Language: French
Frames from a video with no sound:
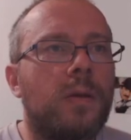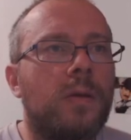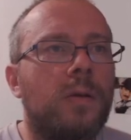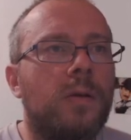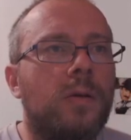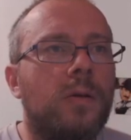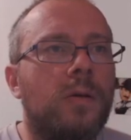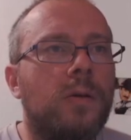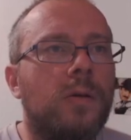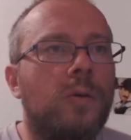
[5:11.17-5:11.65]

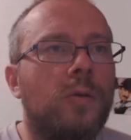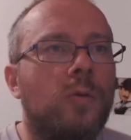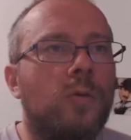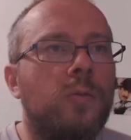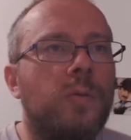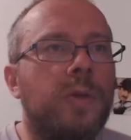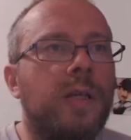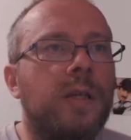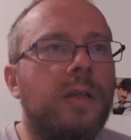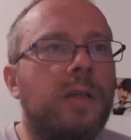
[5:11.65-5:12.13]
on
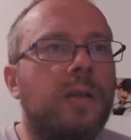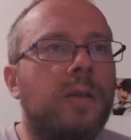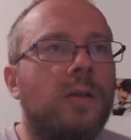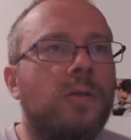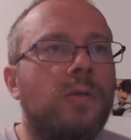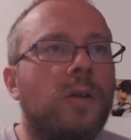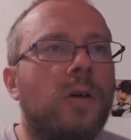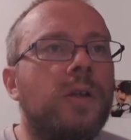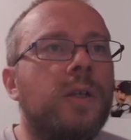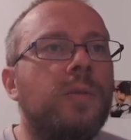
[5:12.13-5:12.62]
met
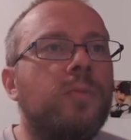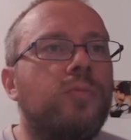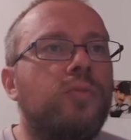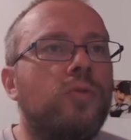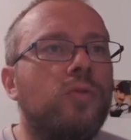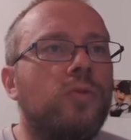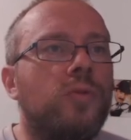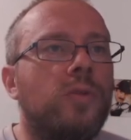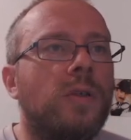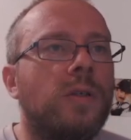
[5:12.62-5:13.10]
dans
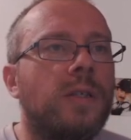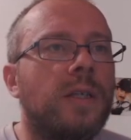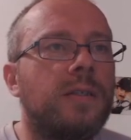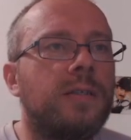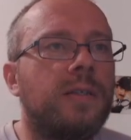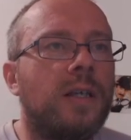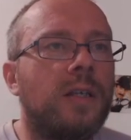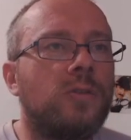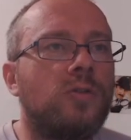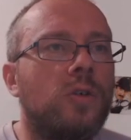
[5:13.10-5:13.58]
l'input, ça
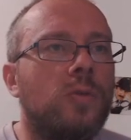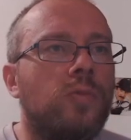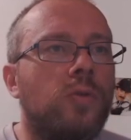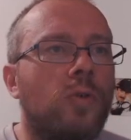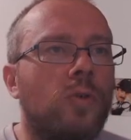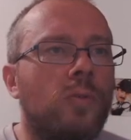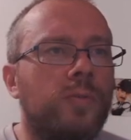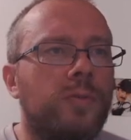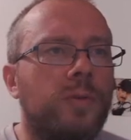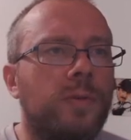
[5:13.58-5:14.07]
c'est un seul
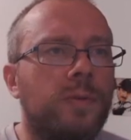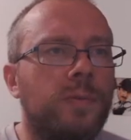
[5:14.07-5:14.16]
prompt,